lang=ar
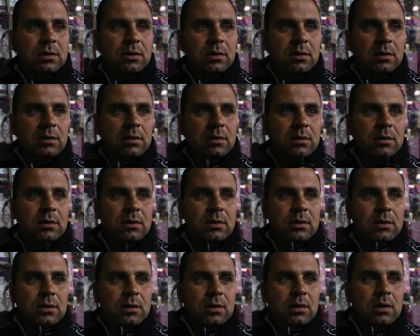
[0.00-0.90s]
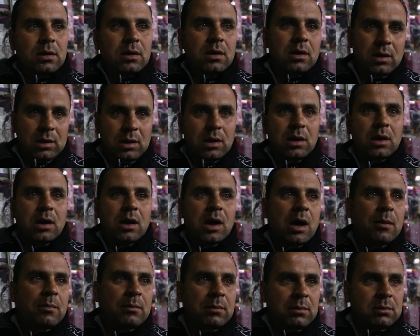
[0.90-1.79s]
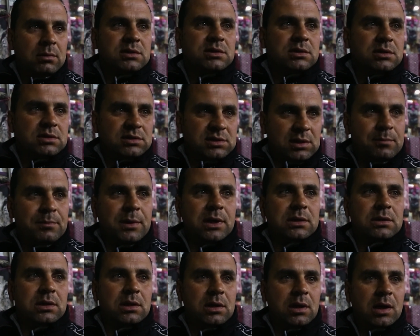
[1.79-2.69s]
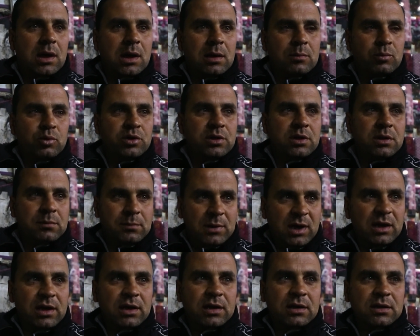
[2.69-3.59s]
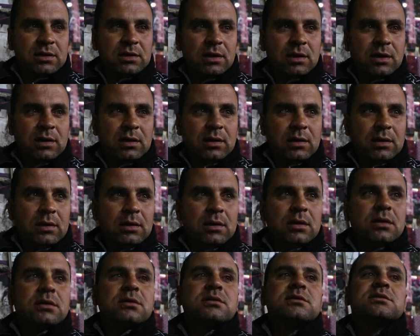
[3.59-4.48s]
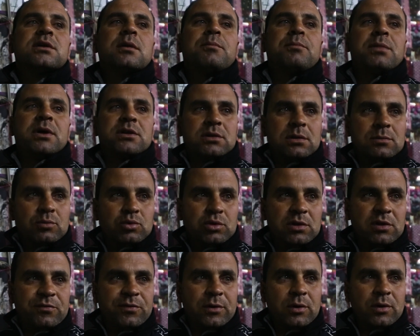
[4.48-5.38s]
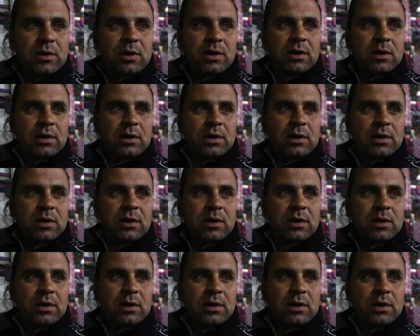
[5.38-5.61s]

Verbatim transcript: عم عملوا لك استدعاء ولا امر ايه شفت ابوك ظبط لي اياها المدير ما عليك انت ما شفت ابوك ظبطت المدير فورا